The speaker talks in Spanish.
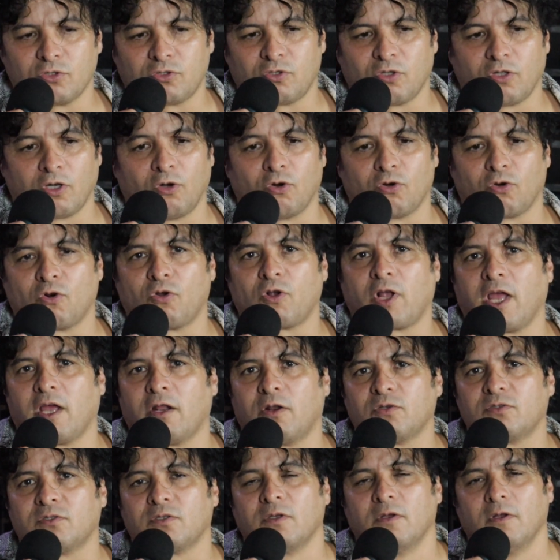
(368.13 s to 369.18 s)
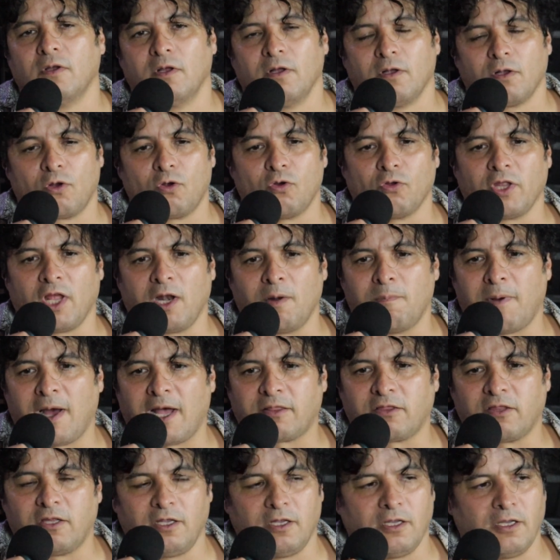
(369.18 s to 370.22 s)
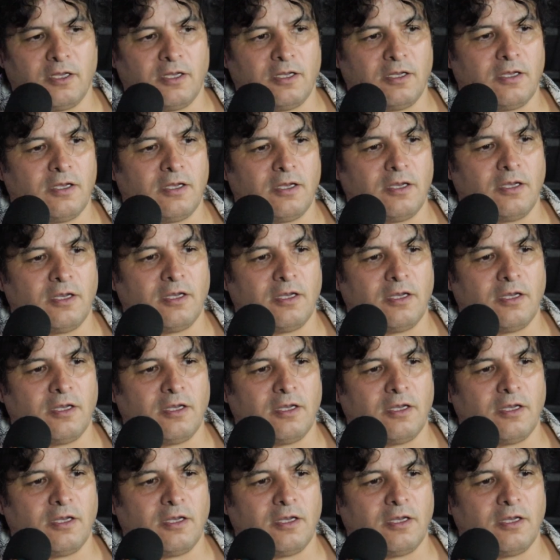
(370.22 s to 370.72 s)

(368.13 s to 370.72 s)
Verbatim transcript: esto de los rockeros con el bat y,